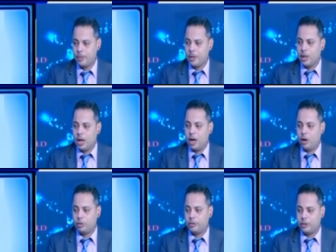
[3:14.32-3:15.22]

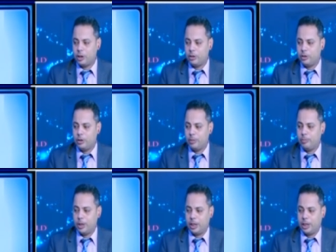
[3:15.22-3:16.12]
هحط ستارت
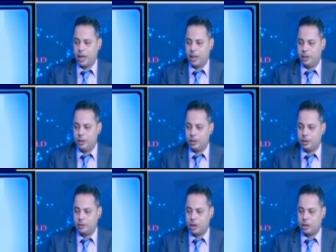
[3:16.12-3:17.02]
بعد كده عندي
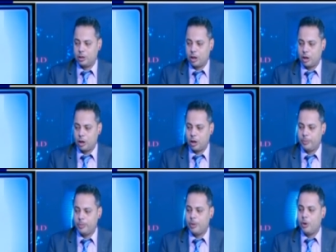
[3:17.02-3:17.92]
درجة الحرارة
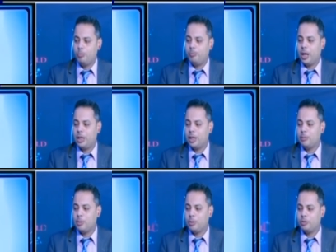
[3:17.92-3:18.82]
بعد كده
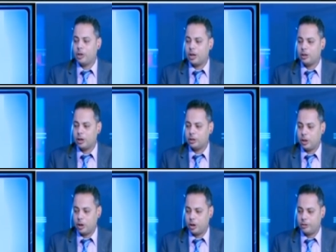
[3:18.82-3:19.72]
ببص على درجة
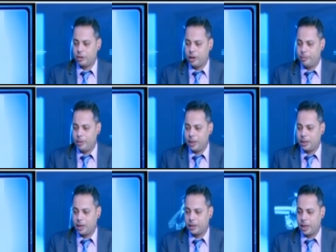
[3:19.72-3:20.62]
الحرارة ظاهر منها
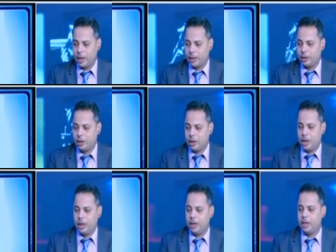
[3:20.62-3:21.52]
ثلاث حالات
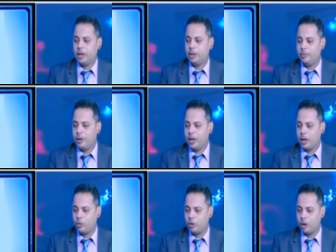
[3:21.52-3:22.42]
ان هي احتمال انها
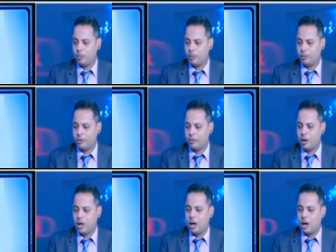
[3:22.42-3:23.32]
تكون اكبر من الصفر
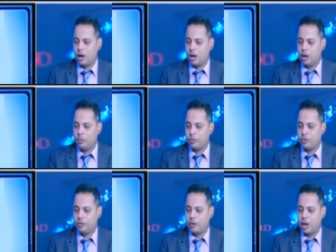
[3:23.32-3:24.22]
اقل من
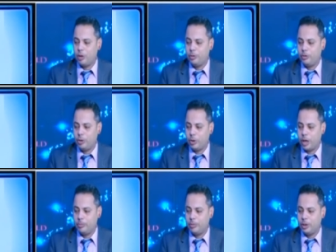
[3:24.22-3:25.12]
الصفر او بتساوي كام
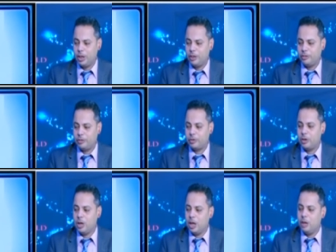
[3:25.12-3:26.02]
الصفر
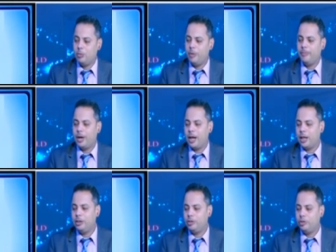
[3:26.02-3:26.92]
المهم انا
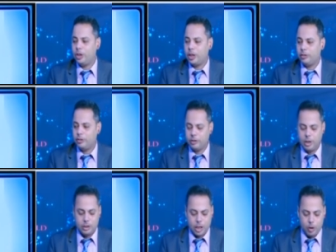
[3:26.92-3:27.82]
عندي 3 كيسز
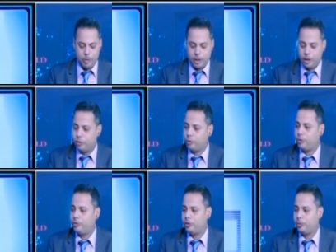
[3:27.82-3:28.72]
تعالوا نبدا نشوف
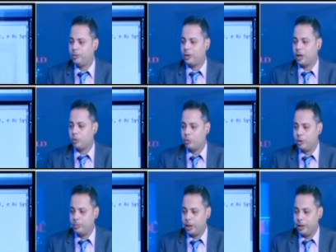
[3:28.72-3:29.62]
الفيجوال بيزك على طول ونبدا ايه